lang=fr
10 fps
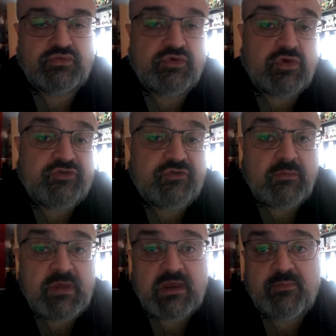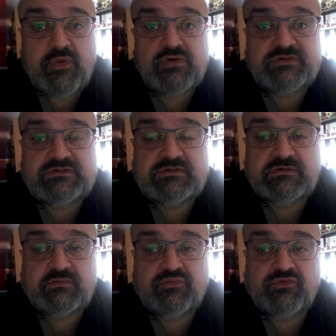transformer un poste
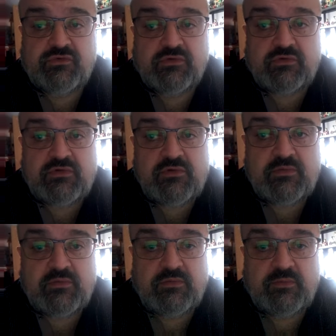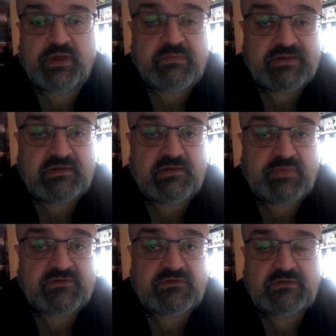pour le permettre à des
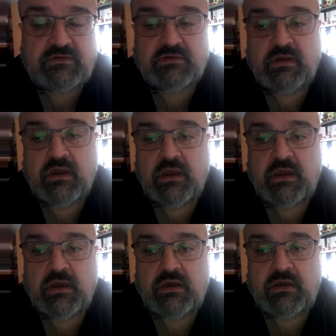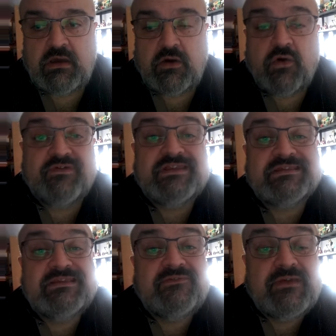personnes, on va dire,
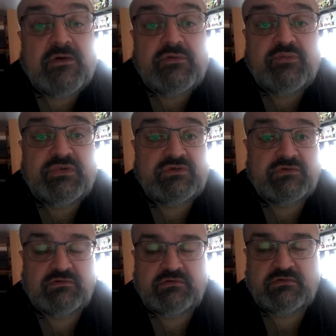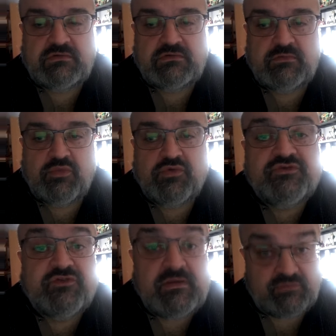différentes, puisque beaucoup
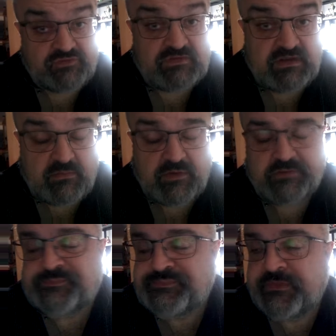de gens aiment ce terme,